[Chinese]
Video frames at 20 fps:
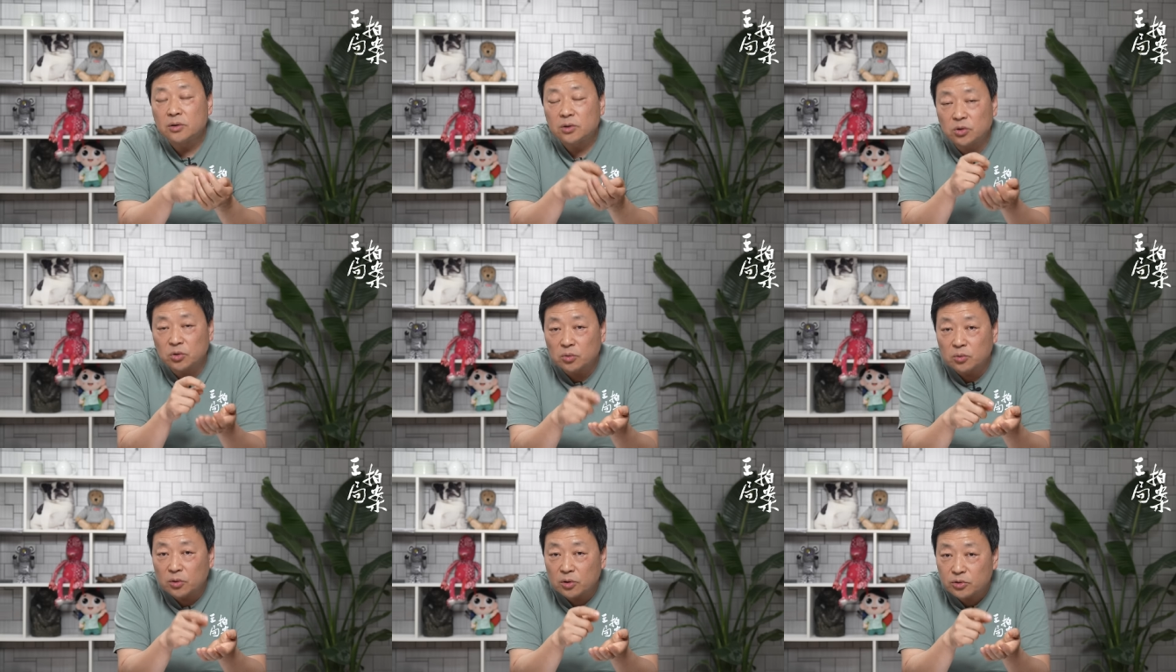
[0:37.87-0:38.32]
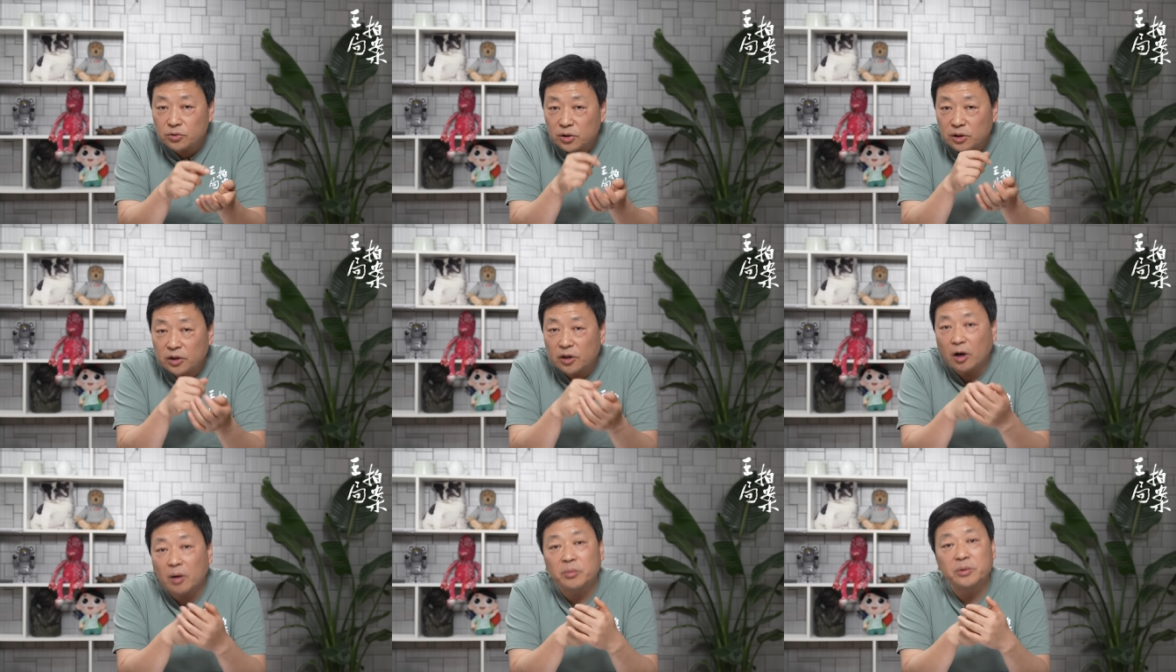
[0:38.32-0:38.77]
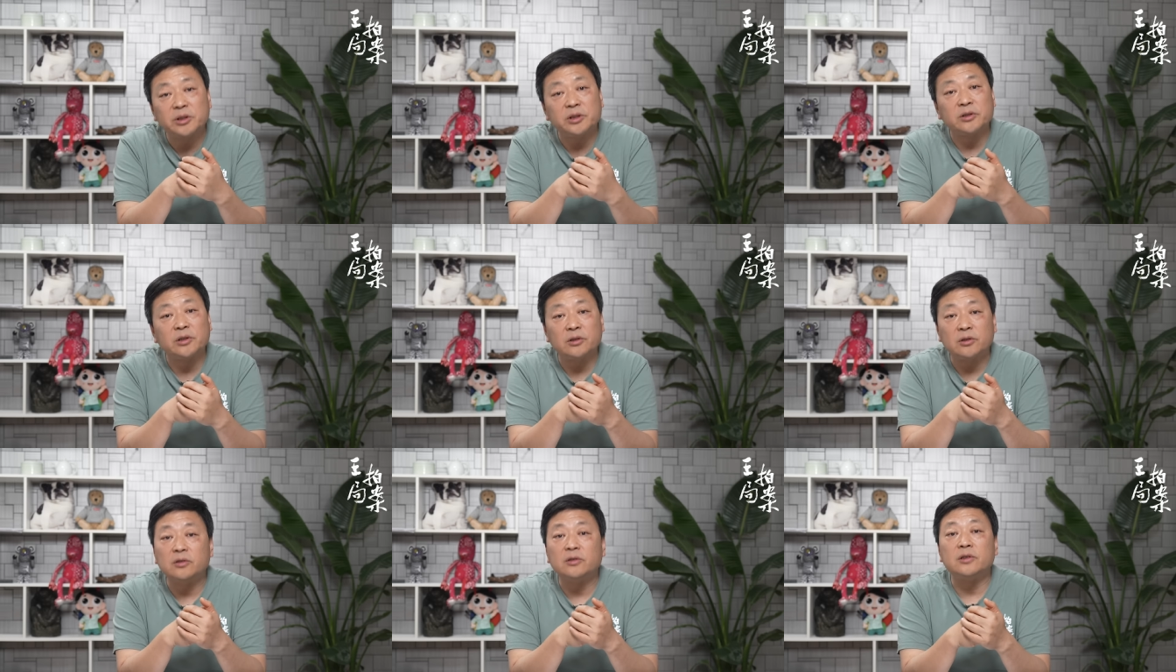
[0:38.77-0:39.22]
中国最了不起
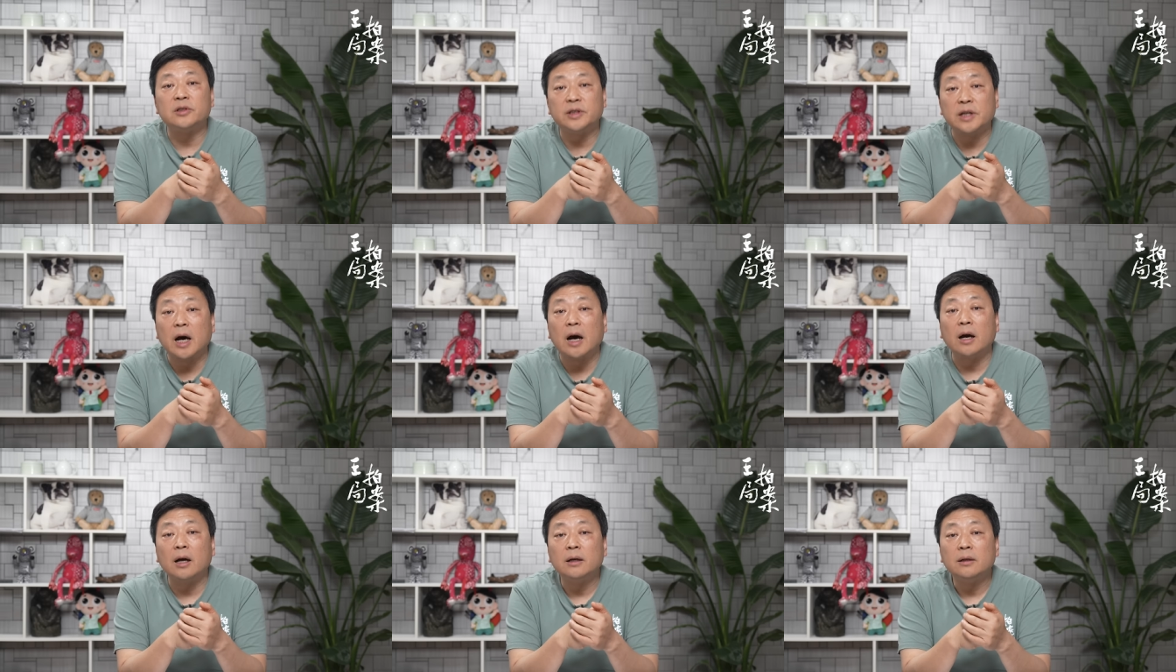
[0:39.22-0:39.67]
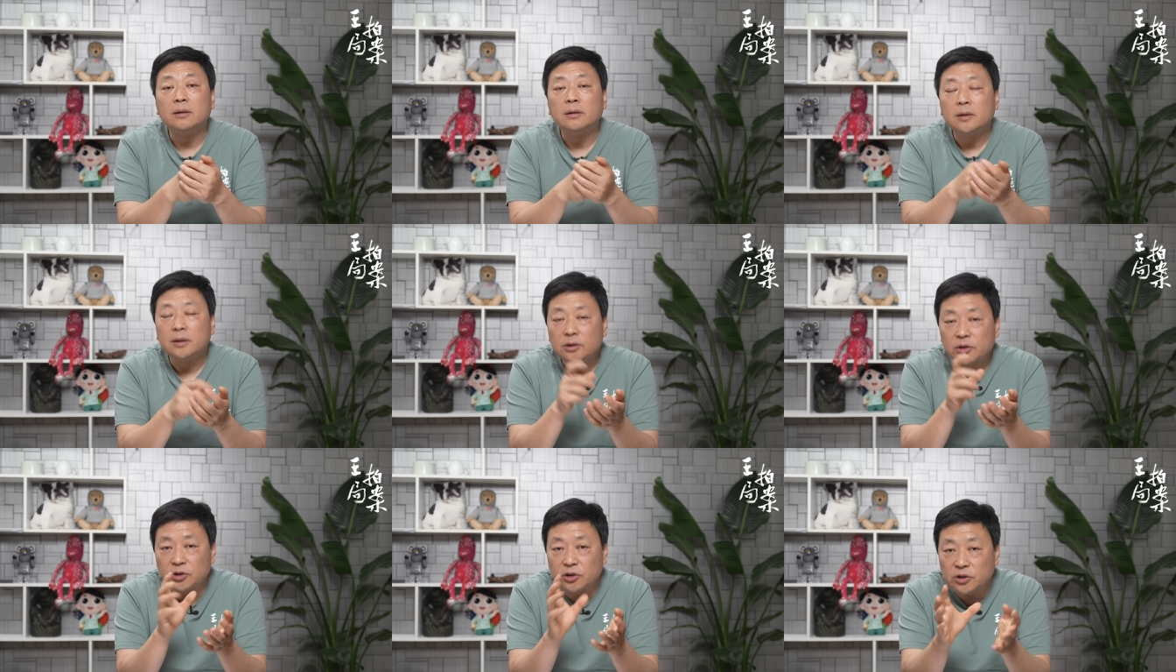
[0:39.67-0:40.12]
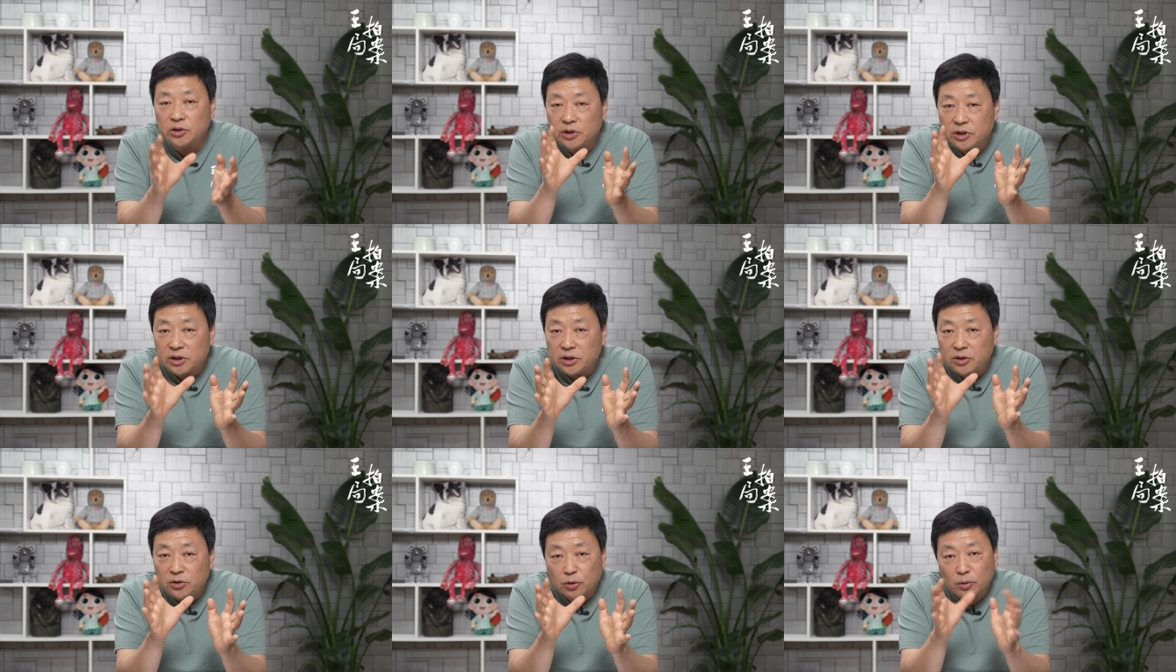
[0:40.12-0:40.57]
的政治家之
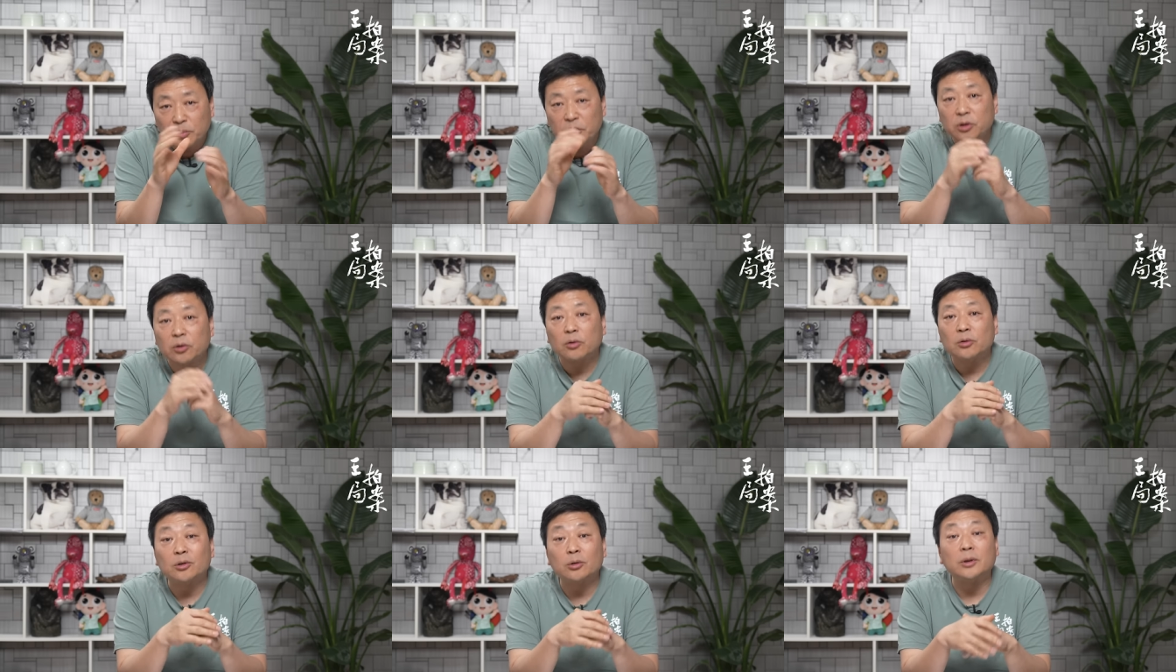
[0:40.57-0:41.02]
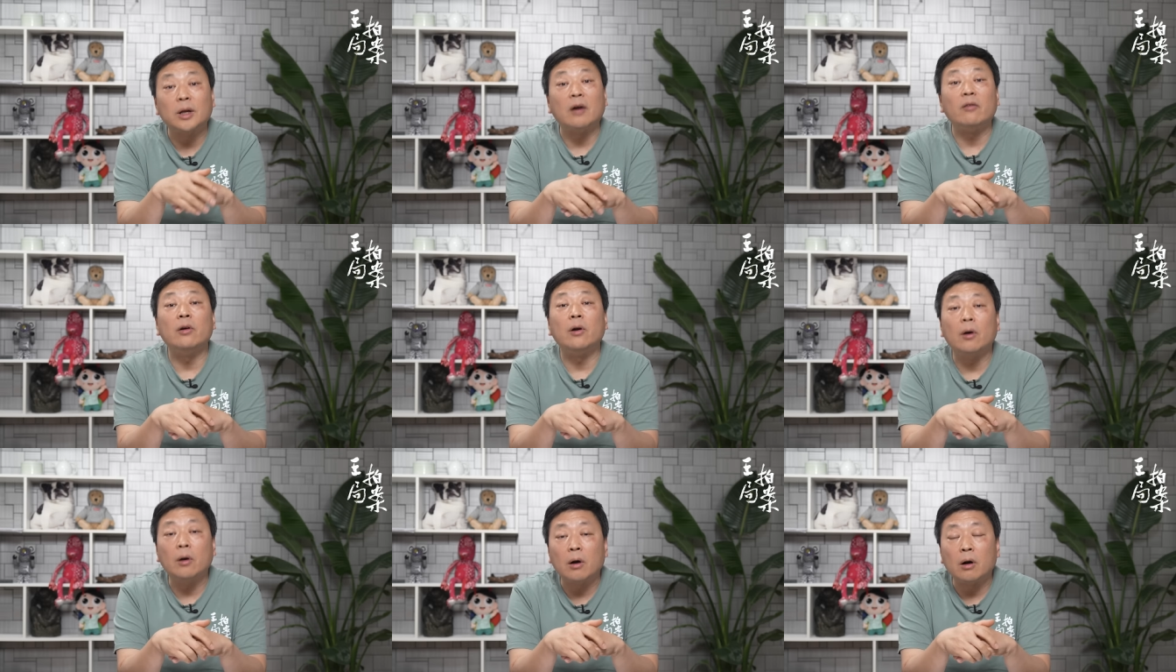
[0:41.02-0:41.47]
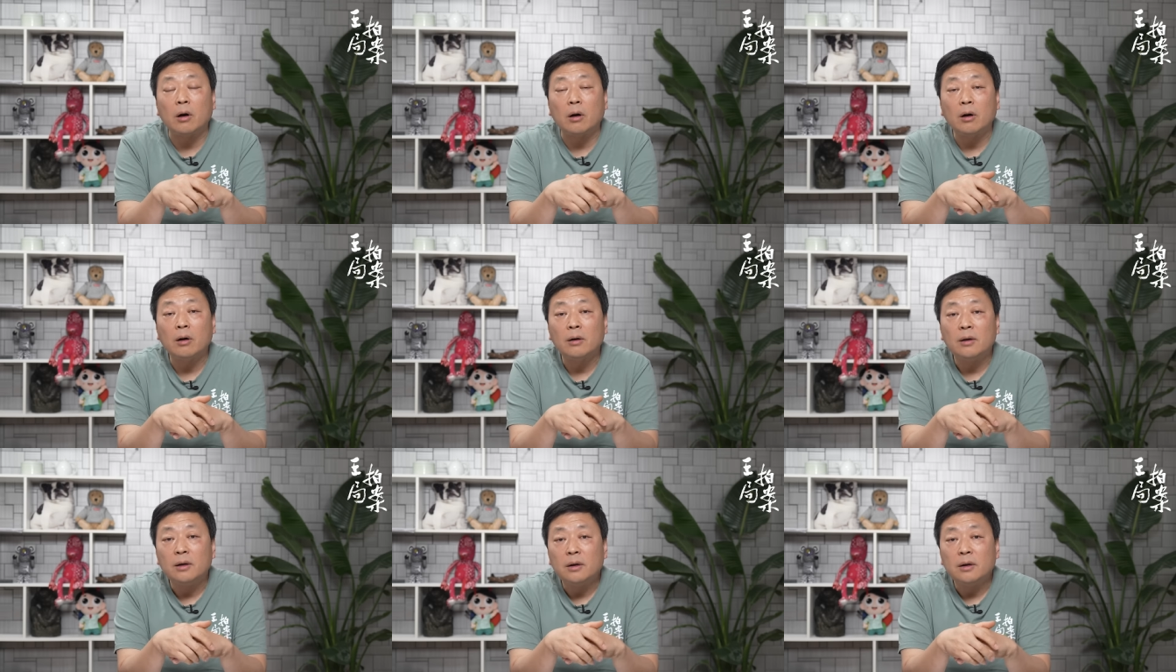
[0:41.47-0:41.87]
一，有没有？都打问号。